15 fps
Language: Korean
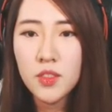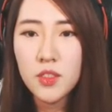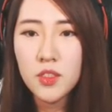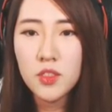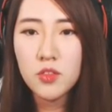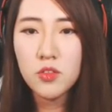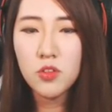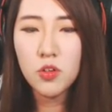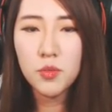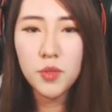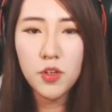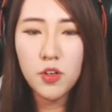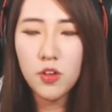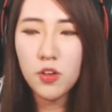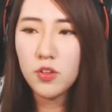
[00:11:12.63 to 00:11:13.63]

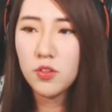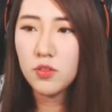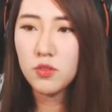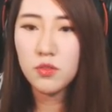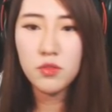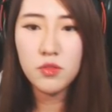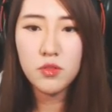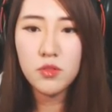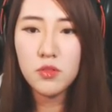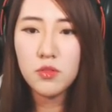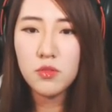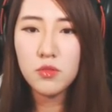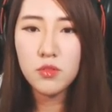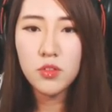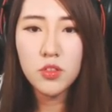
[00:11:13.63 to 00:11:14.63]

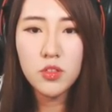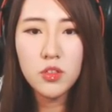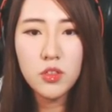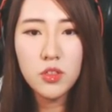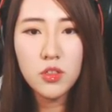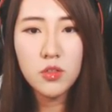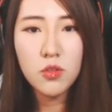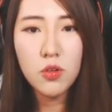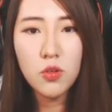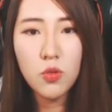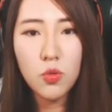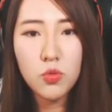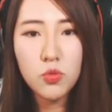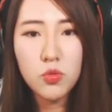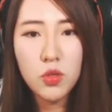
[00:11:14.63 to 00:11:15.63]
그러면 이걸
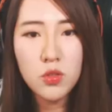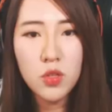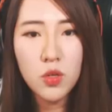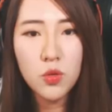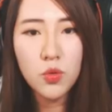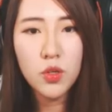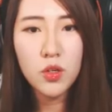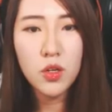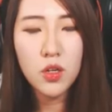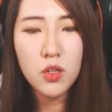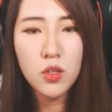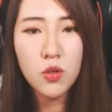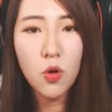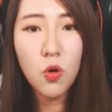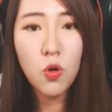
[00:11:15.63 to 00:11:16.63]
어떤 사용을 해야 돼?
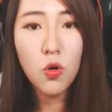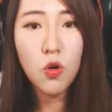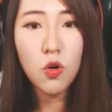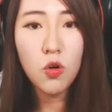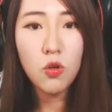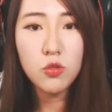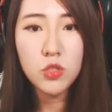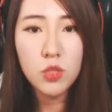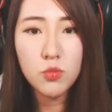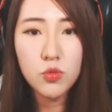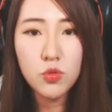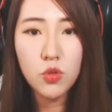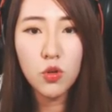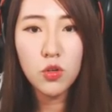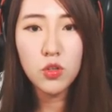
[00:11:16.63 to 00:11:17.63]
오!
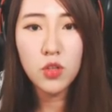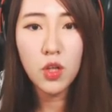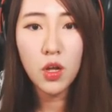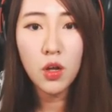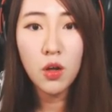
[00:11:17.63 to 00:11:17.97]
창문도 열린다